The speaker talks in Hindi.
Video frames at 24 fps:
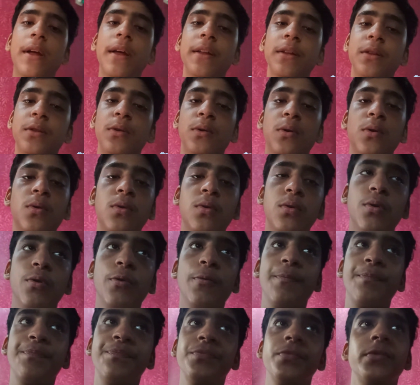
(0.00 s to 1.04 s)
है तो
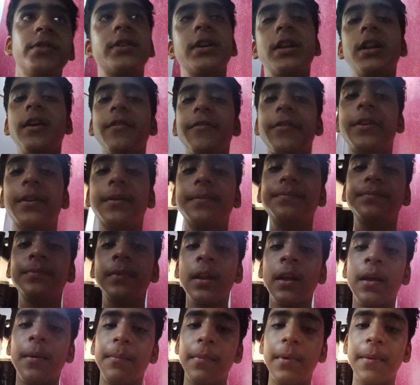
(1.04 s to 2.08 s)
चलिए फिर
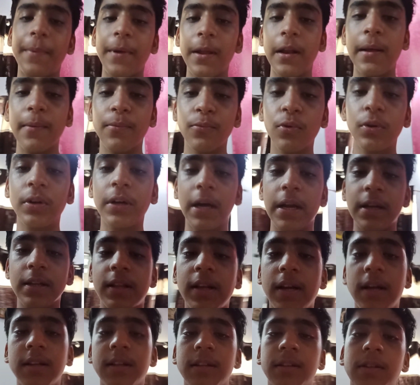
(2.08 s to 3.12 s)
मैं पहले आपको कार
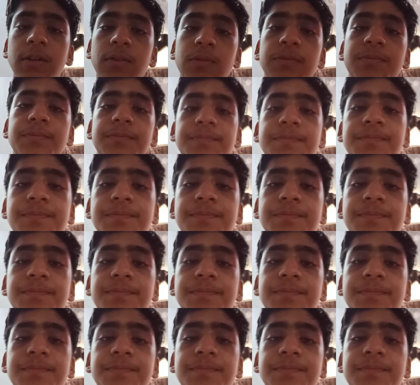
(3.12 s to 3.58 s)
दिखा देता हूँ